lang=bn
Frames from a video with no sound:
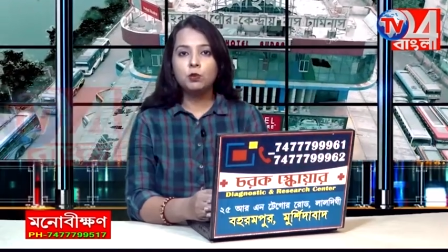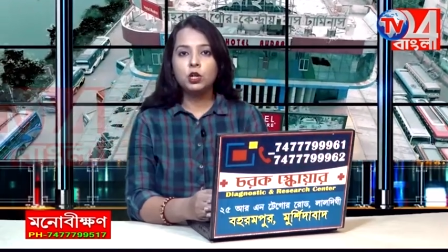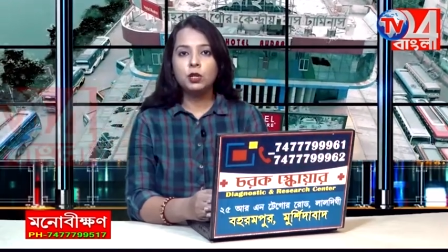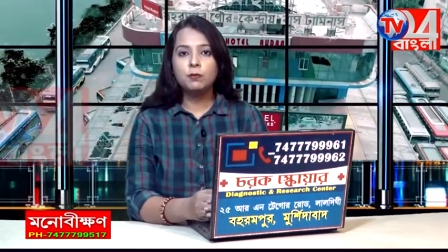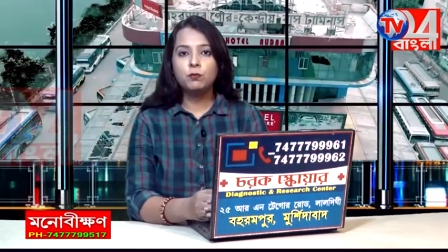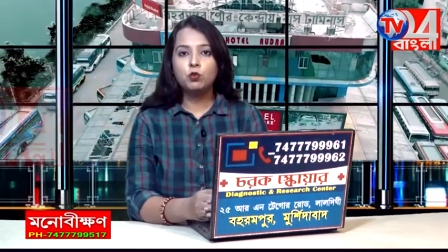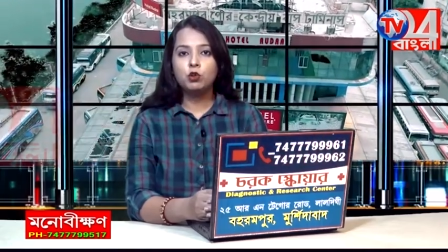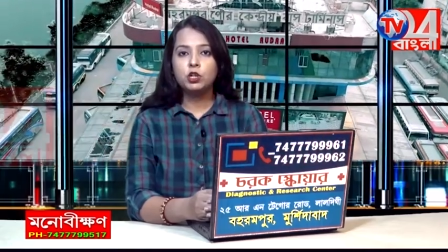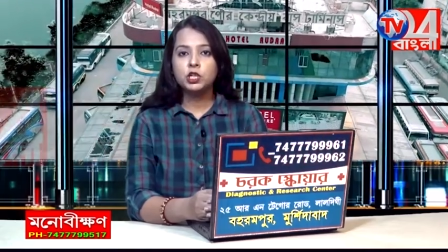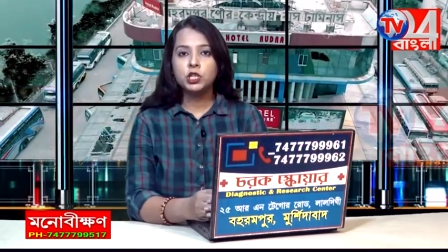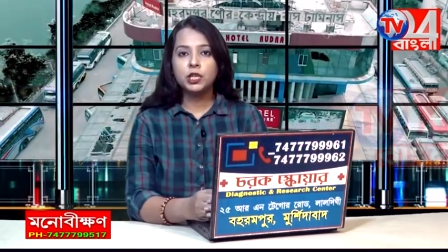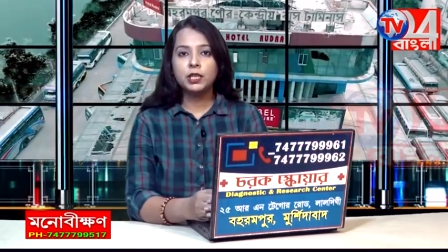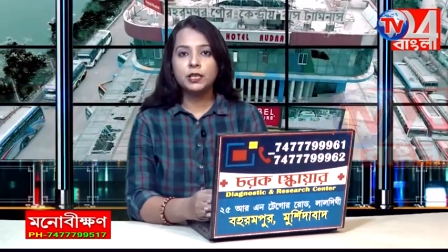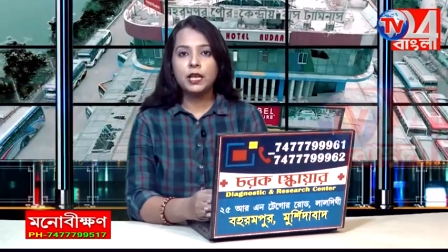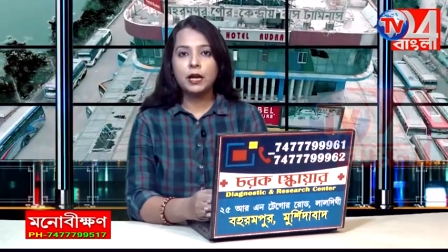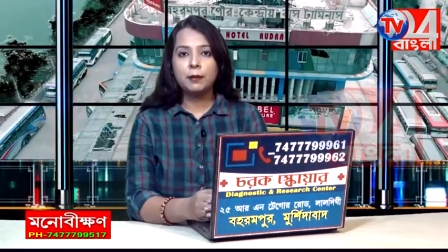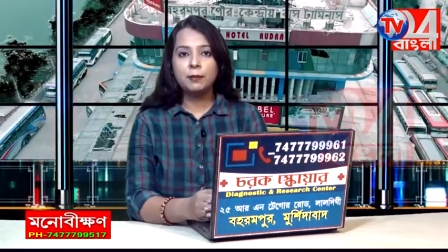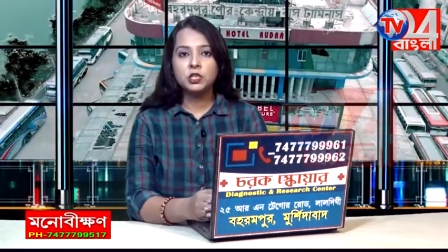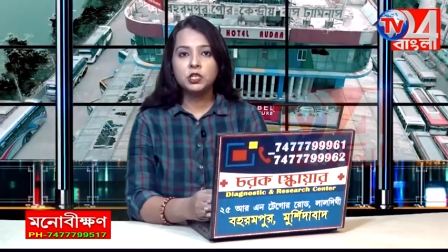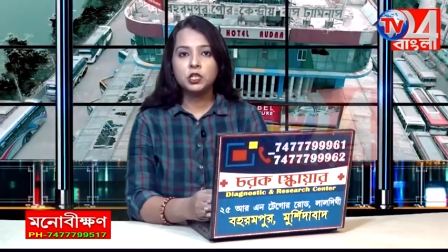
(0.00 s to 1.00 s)
বলে পুলিশের
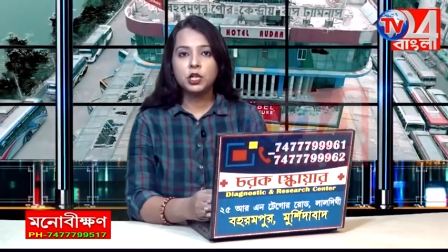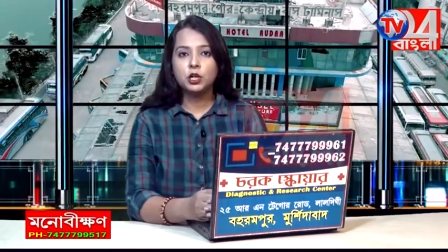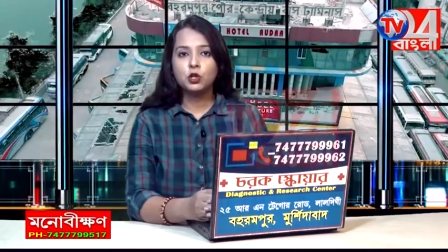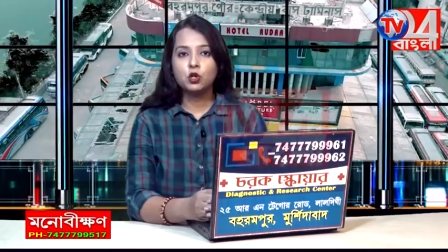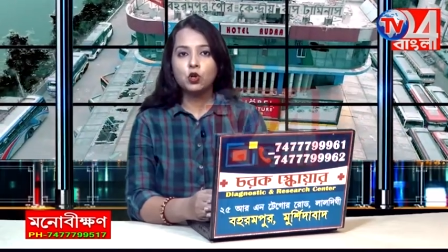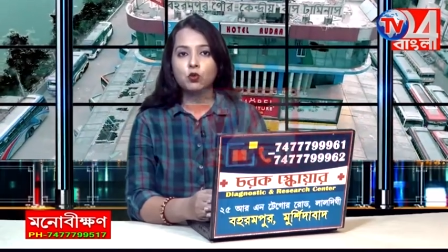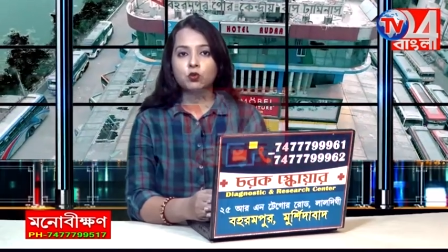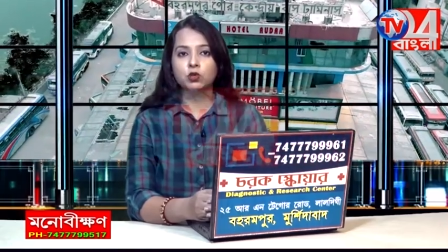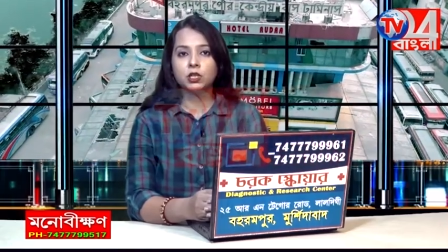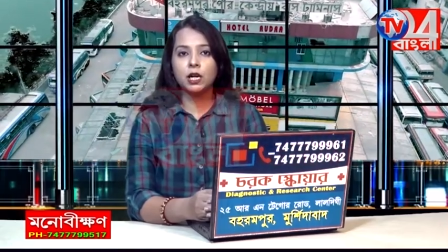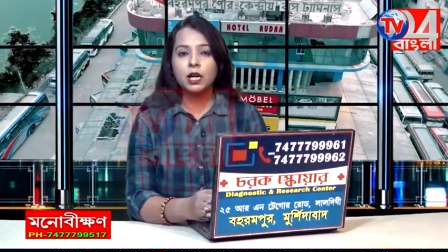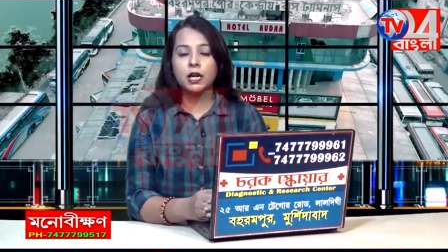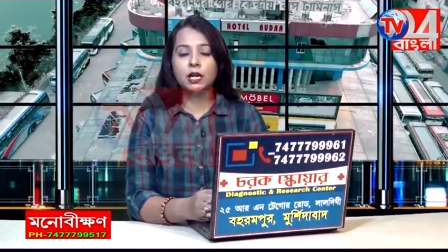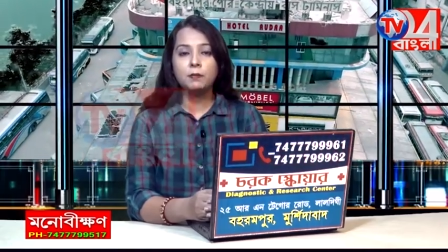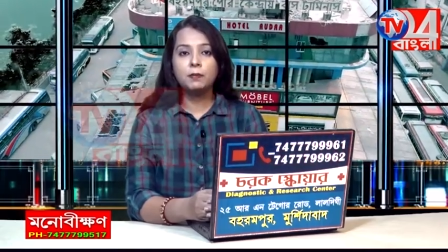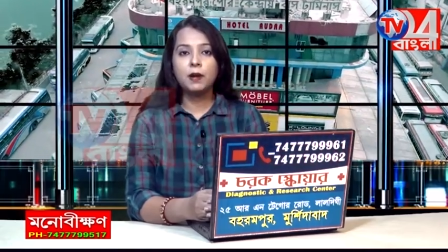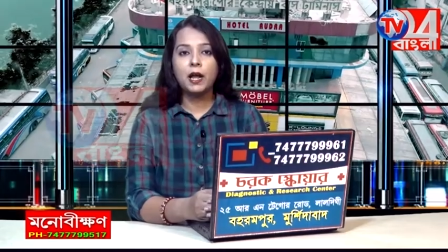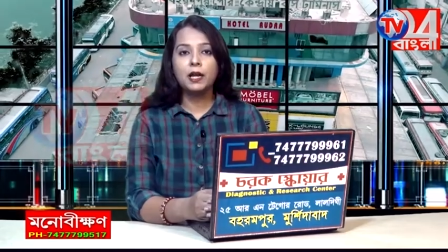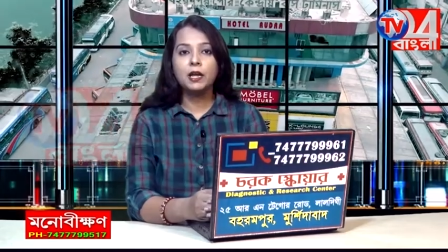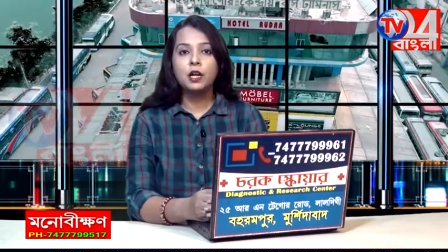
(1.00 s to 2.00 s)
দাবি সেই
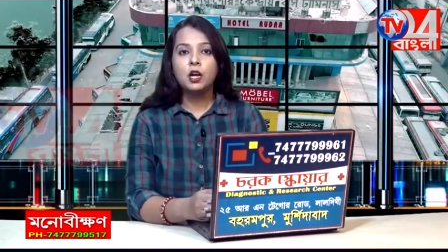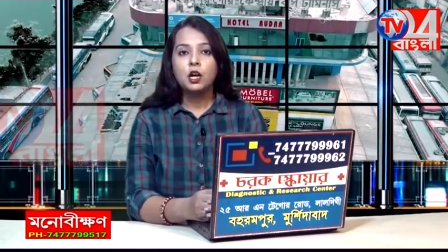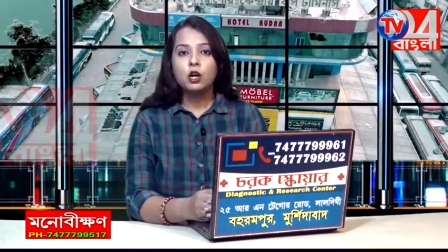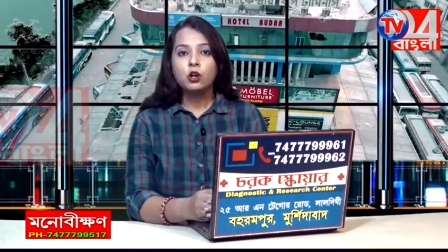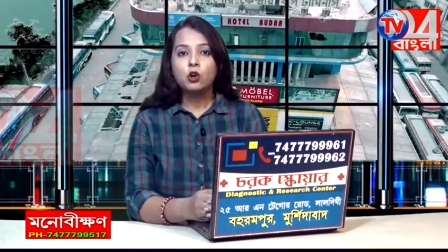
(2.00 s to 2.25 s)
শৌচাগারে প্রায়